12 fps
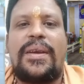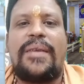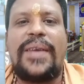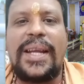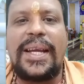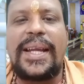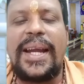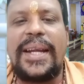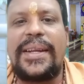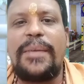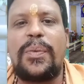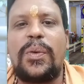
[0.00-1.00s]

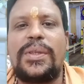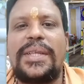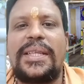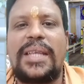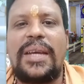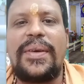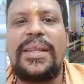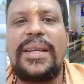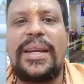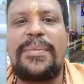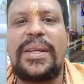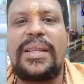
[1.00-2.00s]
விளக்கேற்றி பூஜை செய்வது
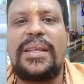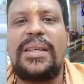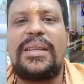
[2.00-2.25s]
என்பது